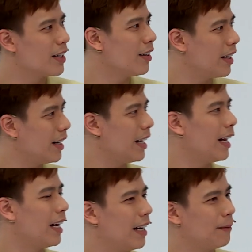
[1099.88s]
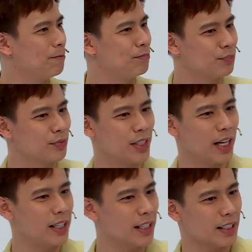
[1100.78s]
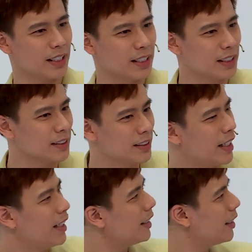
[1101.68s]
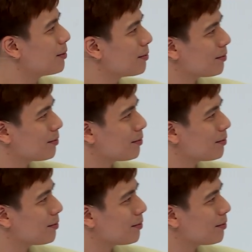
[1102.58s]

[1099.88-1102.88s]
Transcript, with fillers: thì có hay là chơi tennis không?